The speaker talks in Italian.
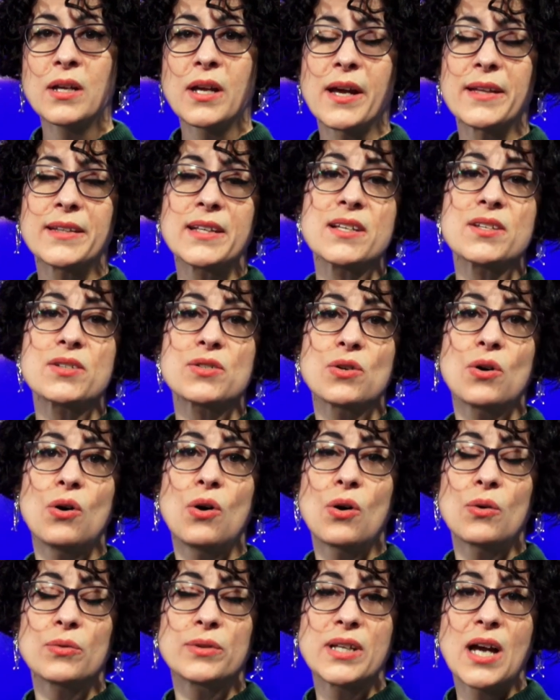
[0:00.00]
E
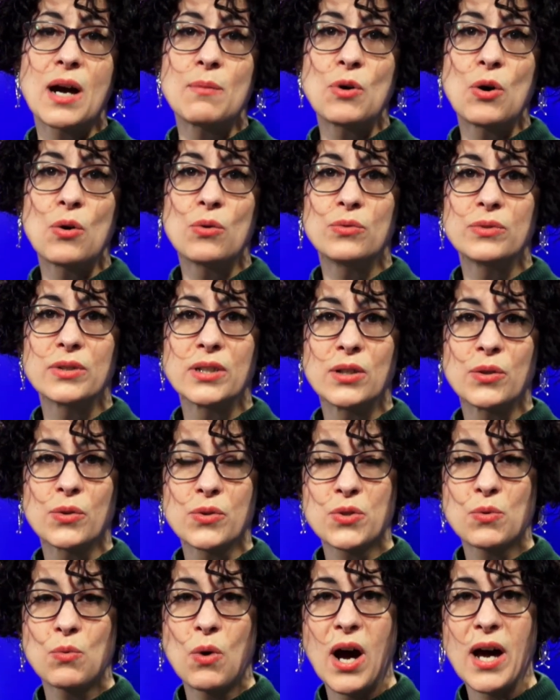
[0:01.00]
adesso diamo uno
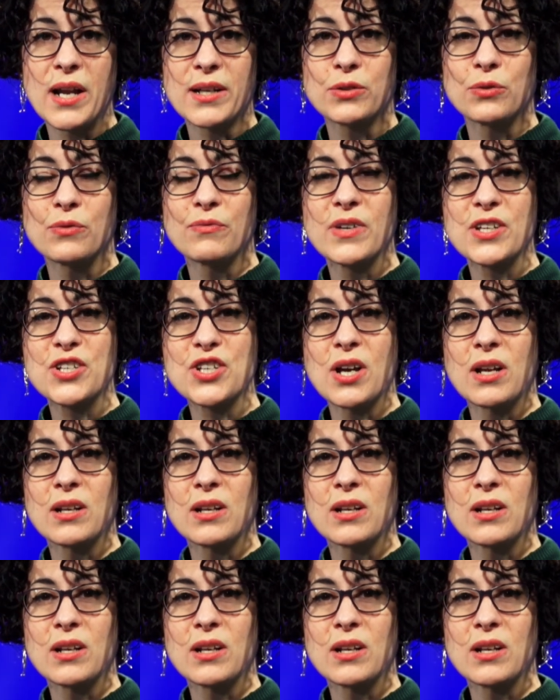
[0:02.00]
sguardo invece